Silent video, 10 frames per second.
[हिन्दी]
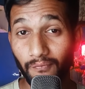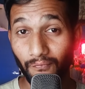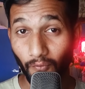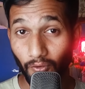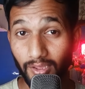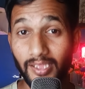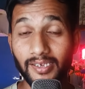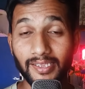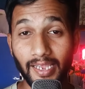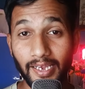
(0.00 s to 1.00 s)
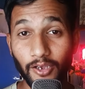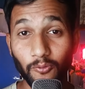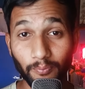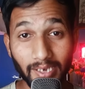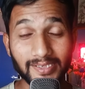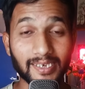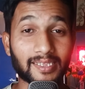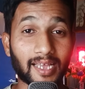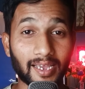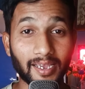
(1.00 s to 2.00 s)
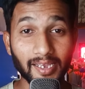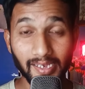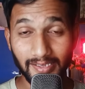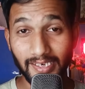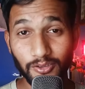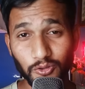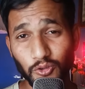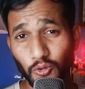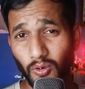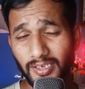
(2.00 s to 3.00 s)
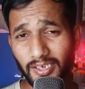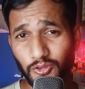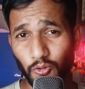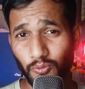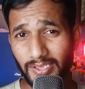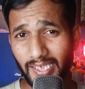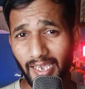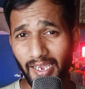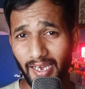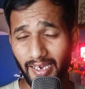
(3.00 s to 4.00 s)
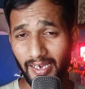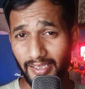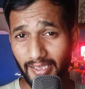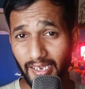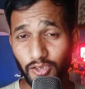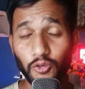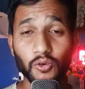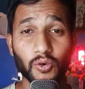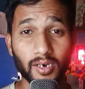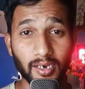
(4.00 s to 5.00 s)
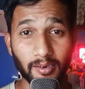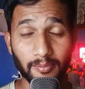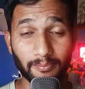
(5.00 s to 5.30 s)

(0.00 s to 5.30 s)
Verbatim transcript: फोर तक देखने को मिल सकता है जी हाँ दोस्तों 2024 के अंदर जो आ,